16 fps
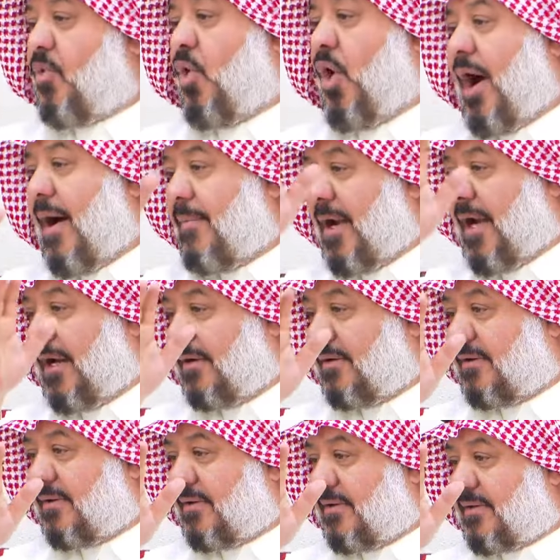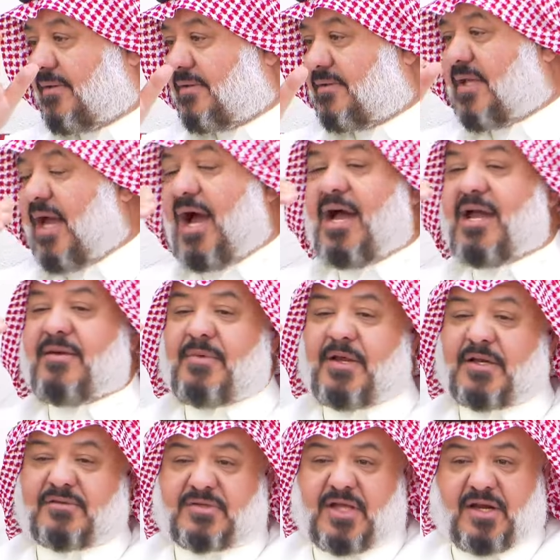المعامله
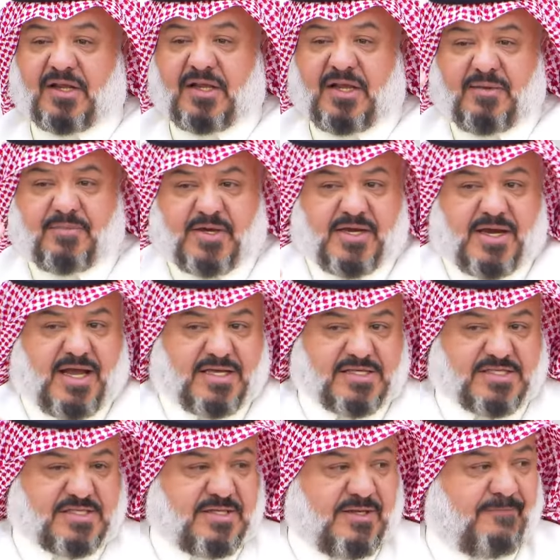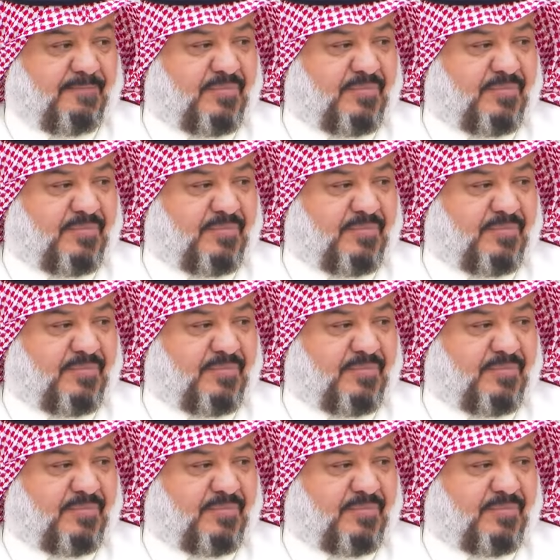دائما ترغيب الناس